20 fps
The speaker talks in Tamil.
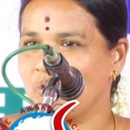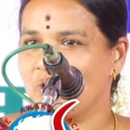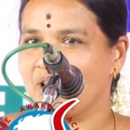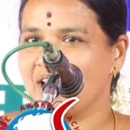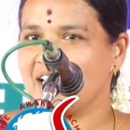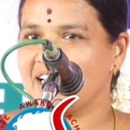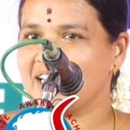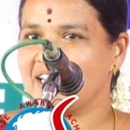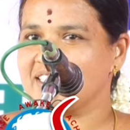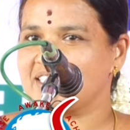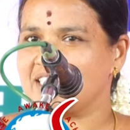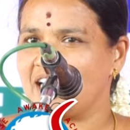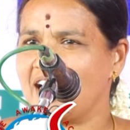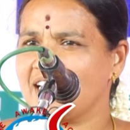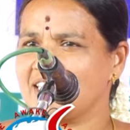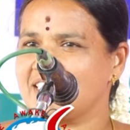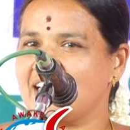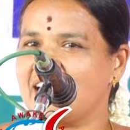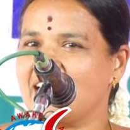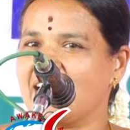உங்களுக்கு
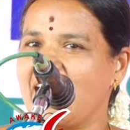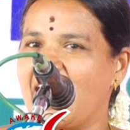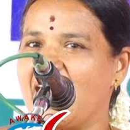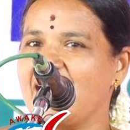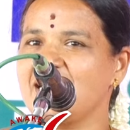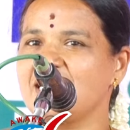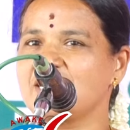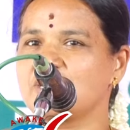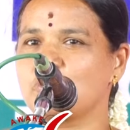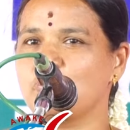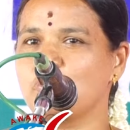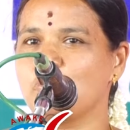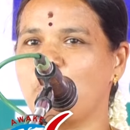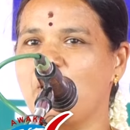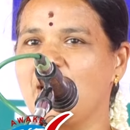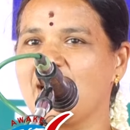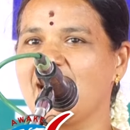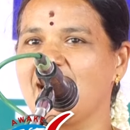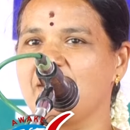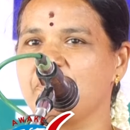சார் சில கைடன்ஸ்
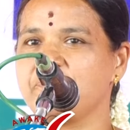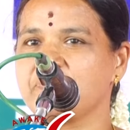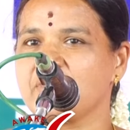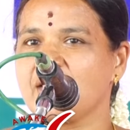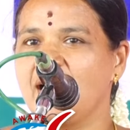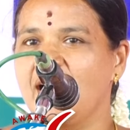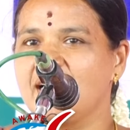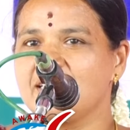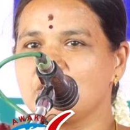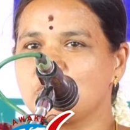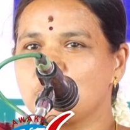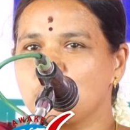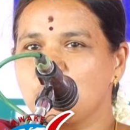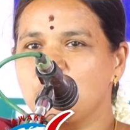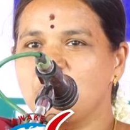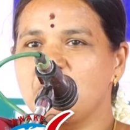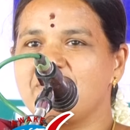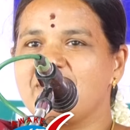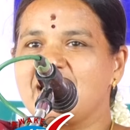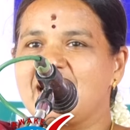கொடுப்பாங்க அந்த
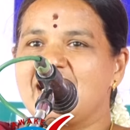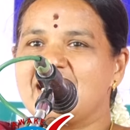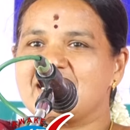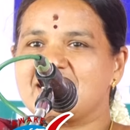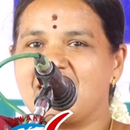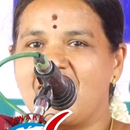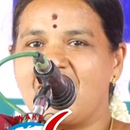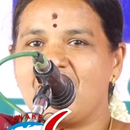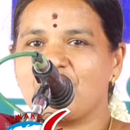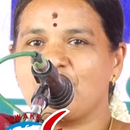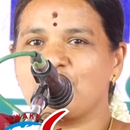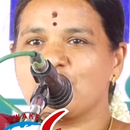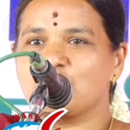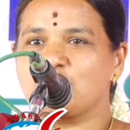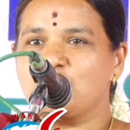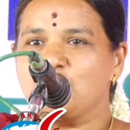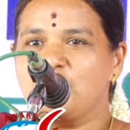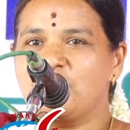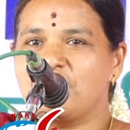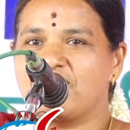சுண்டு விரலை சாரோட
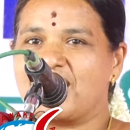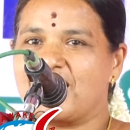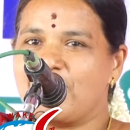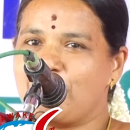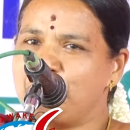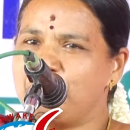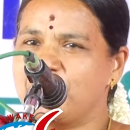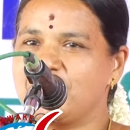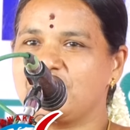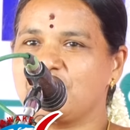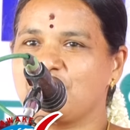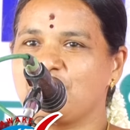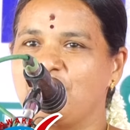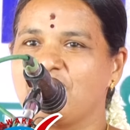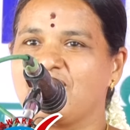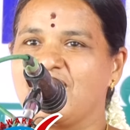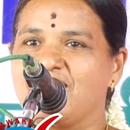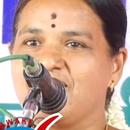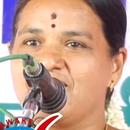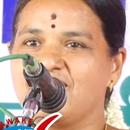சுண்டு விரலை
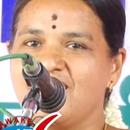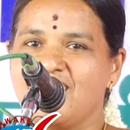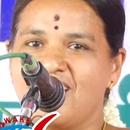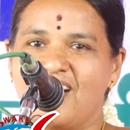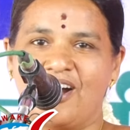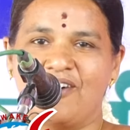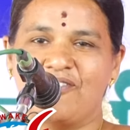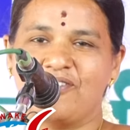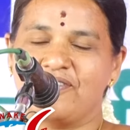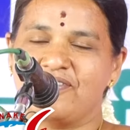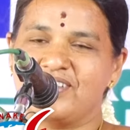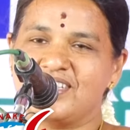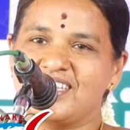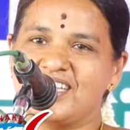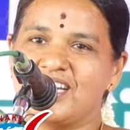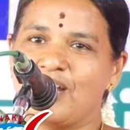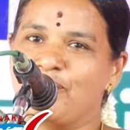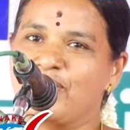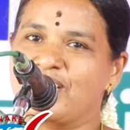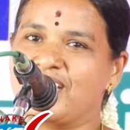பிடிச்சுக்கோங்க அவங்க
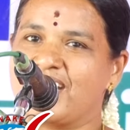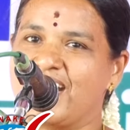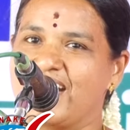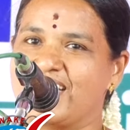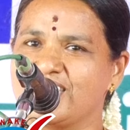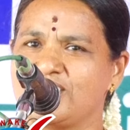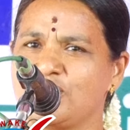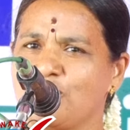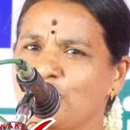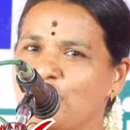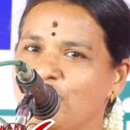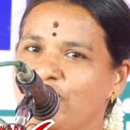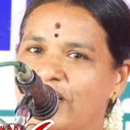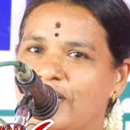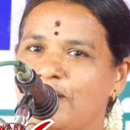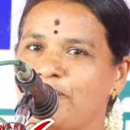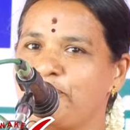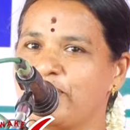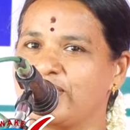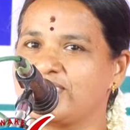வந்து நமக்கு கிடைச்ச ஒரு
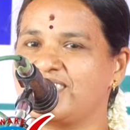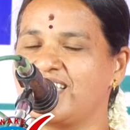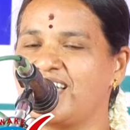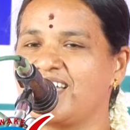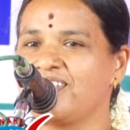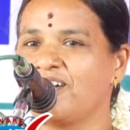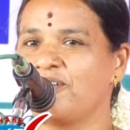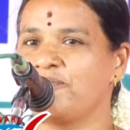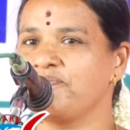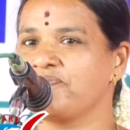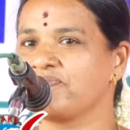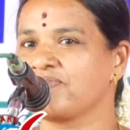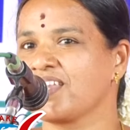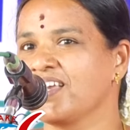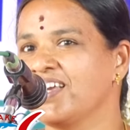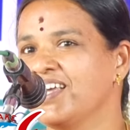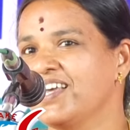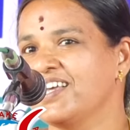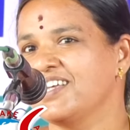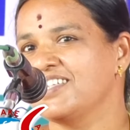வரப்பிரசாதம்
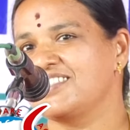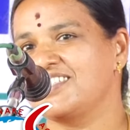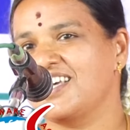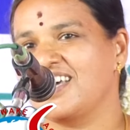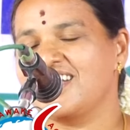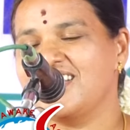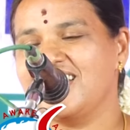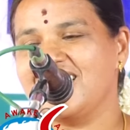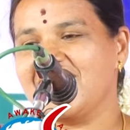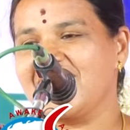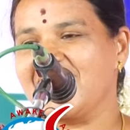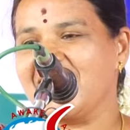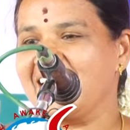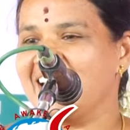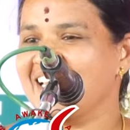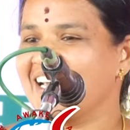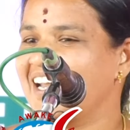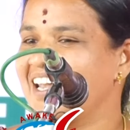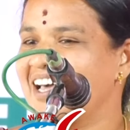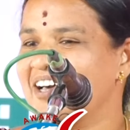சார் நீங்க
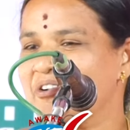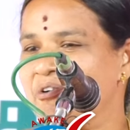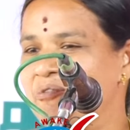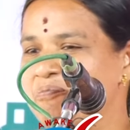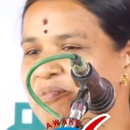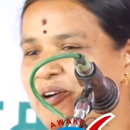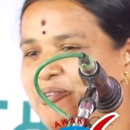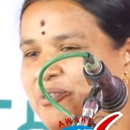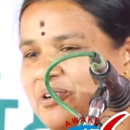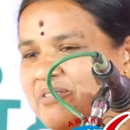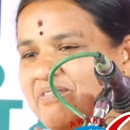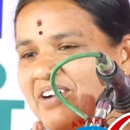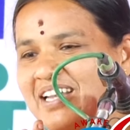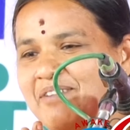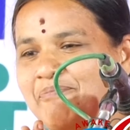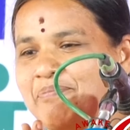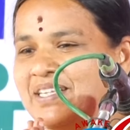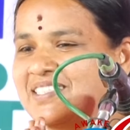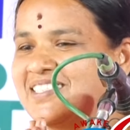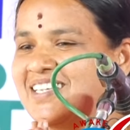எங்களுக்கெல்லாம் ரொம்ப ஒரு
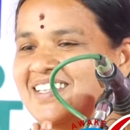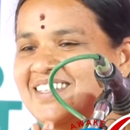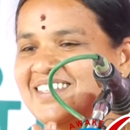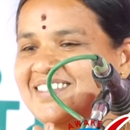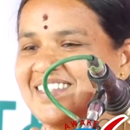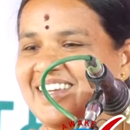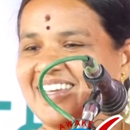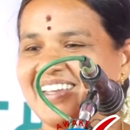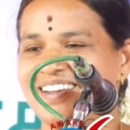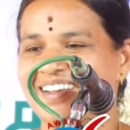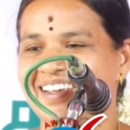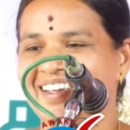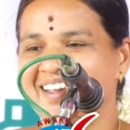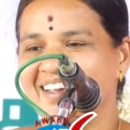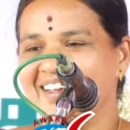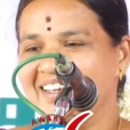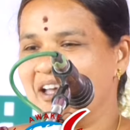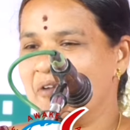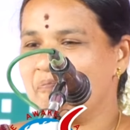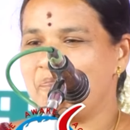வரப்பிரசாதம் சார்
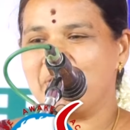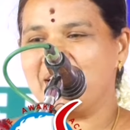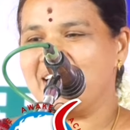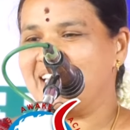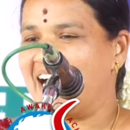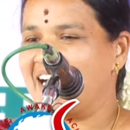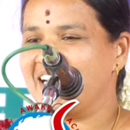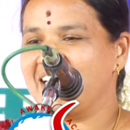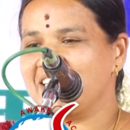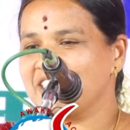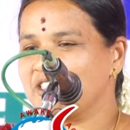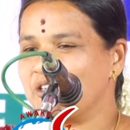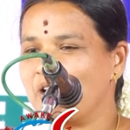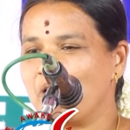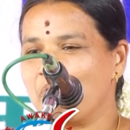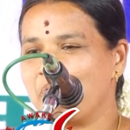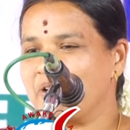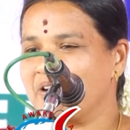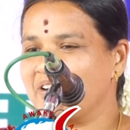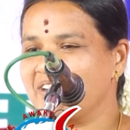எப்படி நன்றி
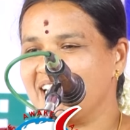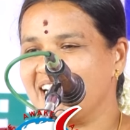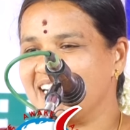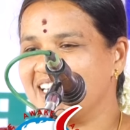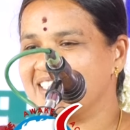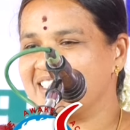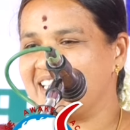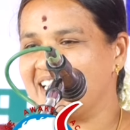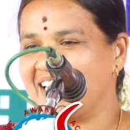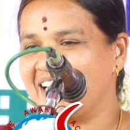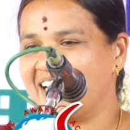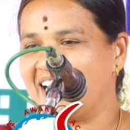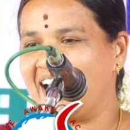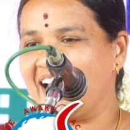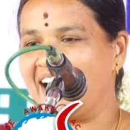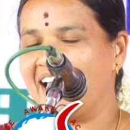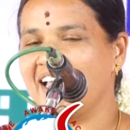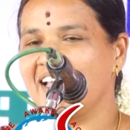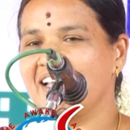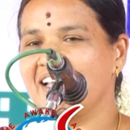சொல்ல போறோம்னு எங்களுக்கு தெரியல
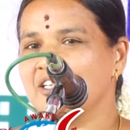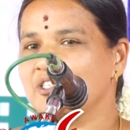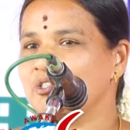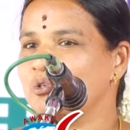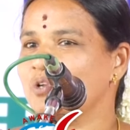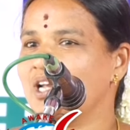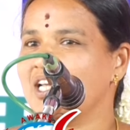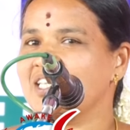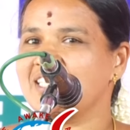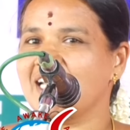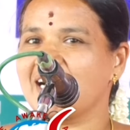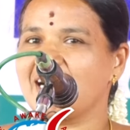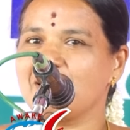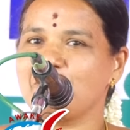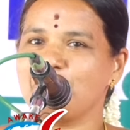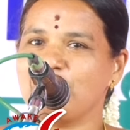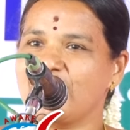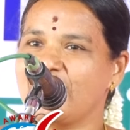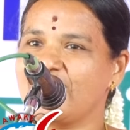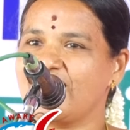சுரேஷ்
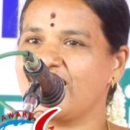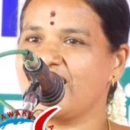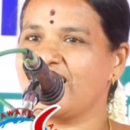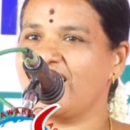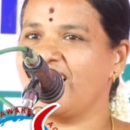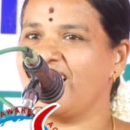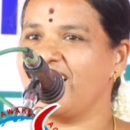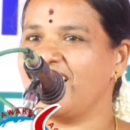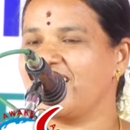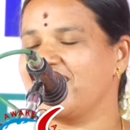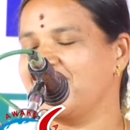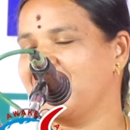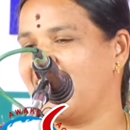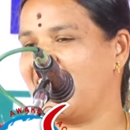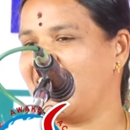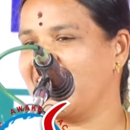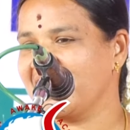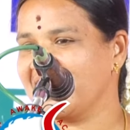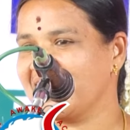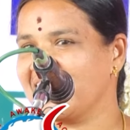அகடமி இல்லைன்னா
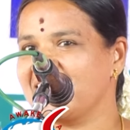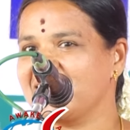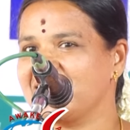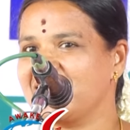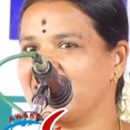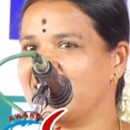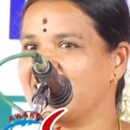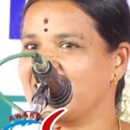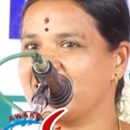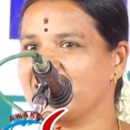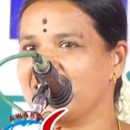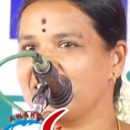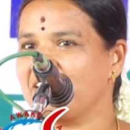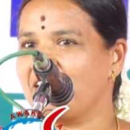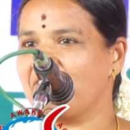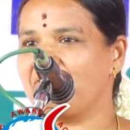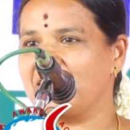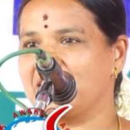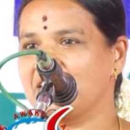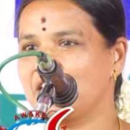நான் இங்க இந்த இடத்துக்கு
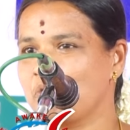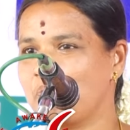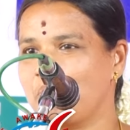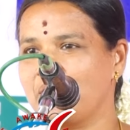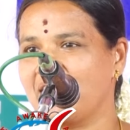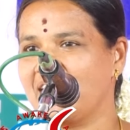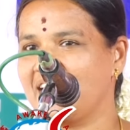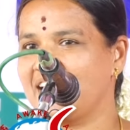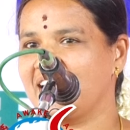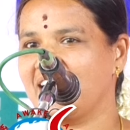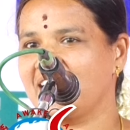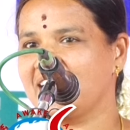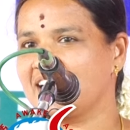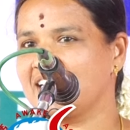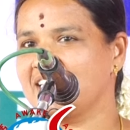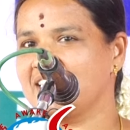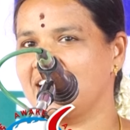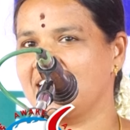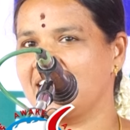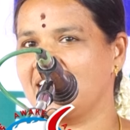நான் வந்திருப்பேனா
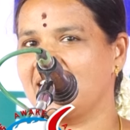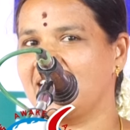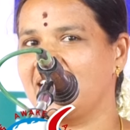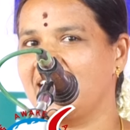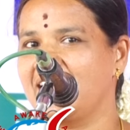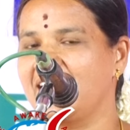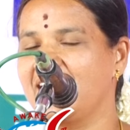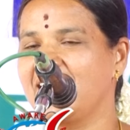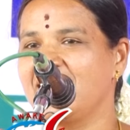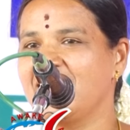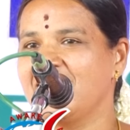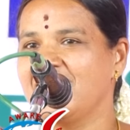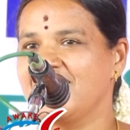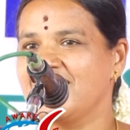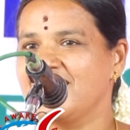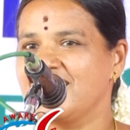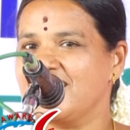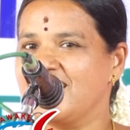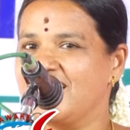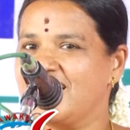என்னங்கிறது தெரியல
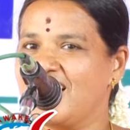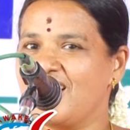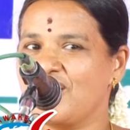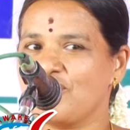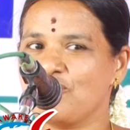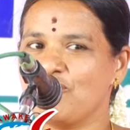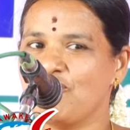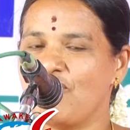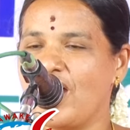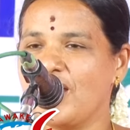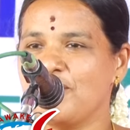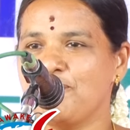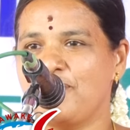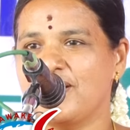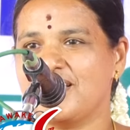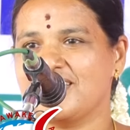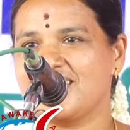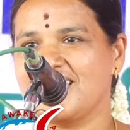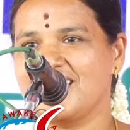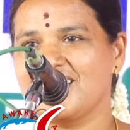எல்லாருக்கும்
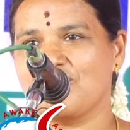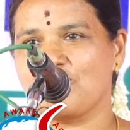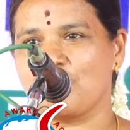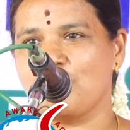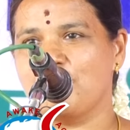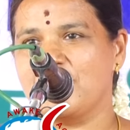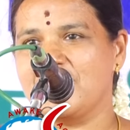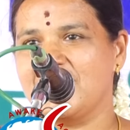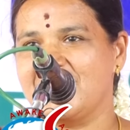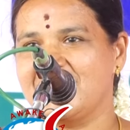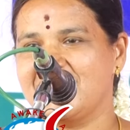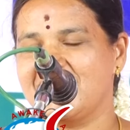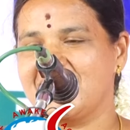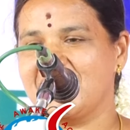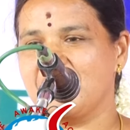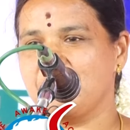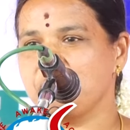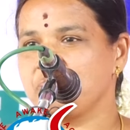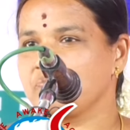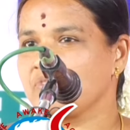வாய்ப்பளித்ததுக்கு ரொம்ப
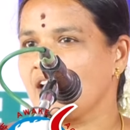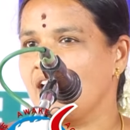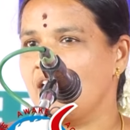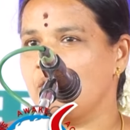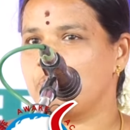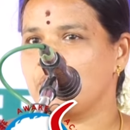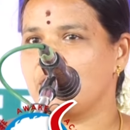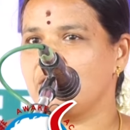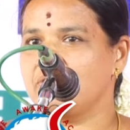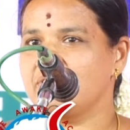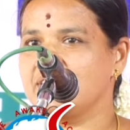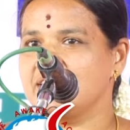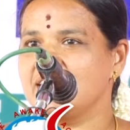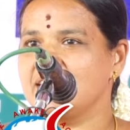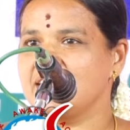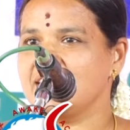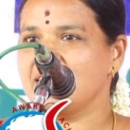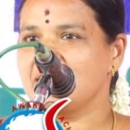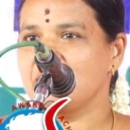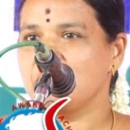நன்றி அப்புறம்
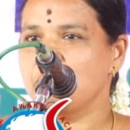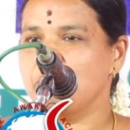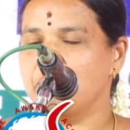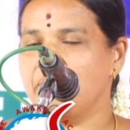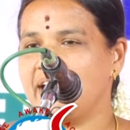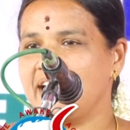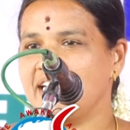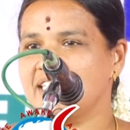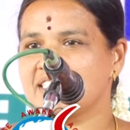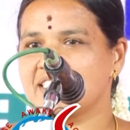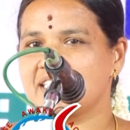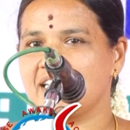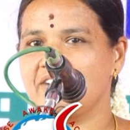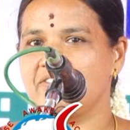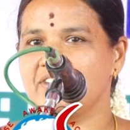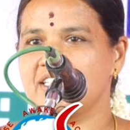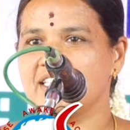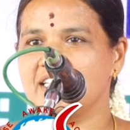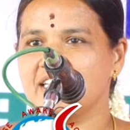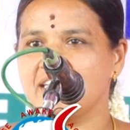வந்து மெயின்ஸ்ல
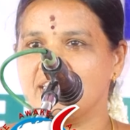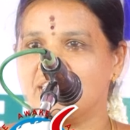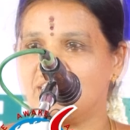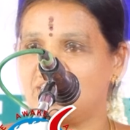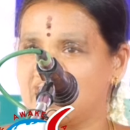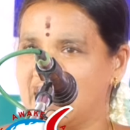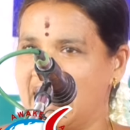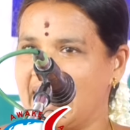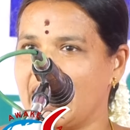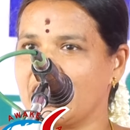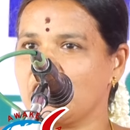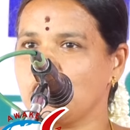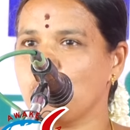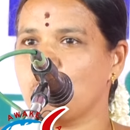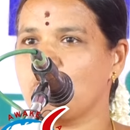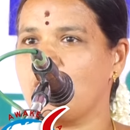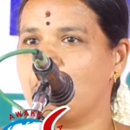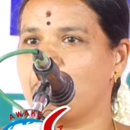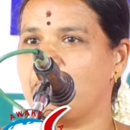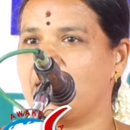வந்து ஒரு
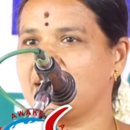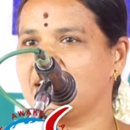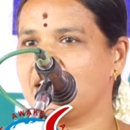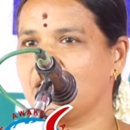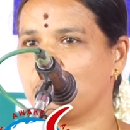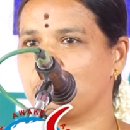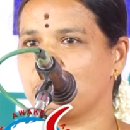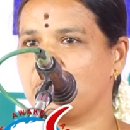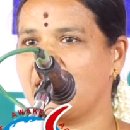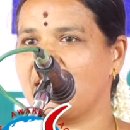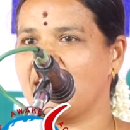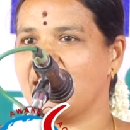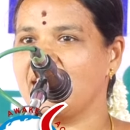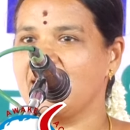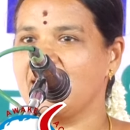நெகட்டிவ் கமெண்ட்ட கூட